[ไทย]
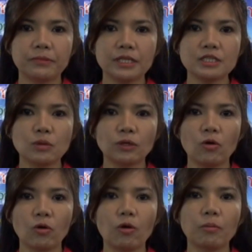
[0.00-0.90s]
ในส่วน
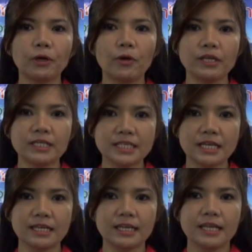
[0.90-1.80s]
ของอปทอย่าง
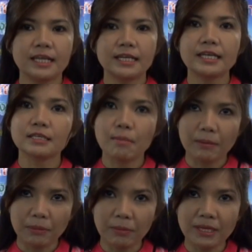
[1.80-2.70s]
เช่น เทศ
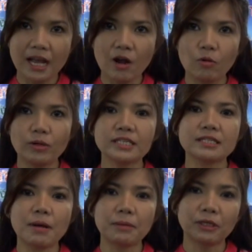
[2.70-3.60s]
บาลเมืองพะเยาเท
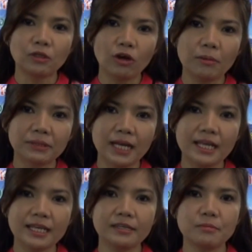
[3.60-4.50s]
ศบาลเมืองดอกคำ
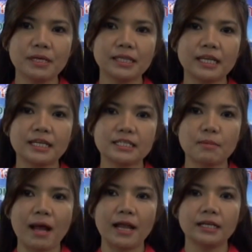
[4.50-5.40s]
ใต้หรือแม่แต่เท
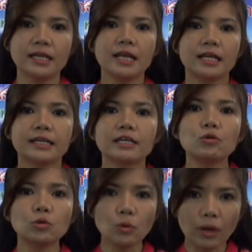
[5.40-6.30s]
ศบาลใน
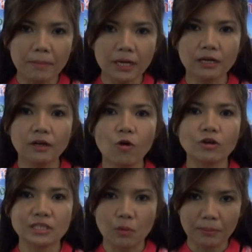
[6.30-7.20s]
ทุกๆอำเภอข
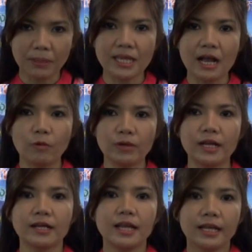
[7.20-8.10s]
องจังหวัดพะเยา
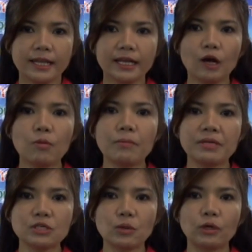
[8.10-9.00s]
เนี่ยได้เข้ามา
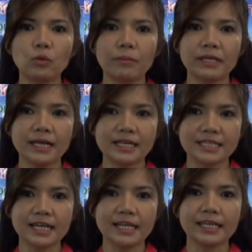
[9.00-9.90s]
มีส่วนร่วมในการ
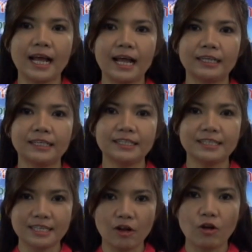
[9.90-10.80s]
จัดรายการ
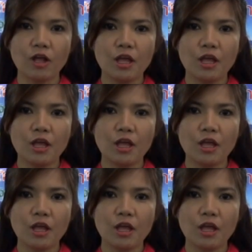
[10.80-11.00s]
นะเจ้า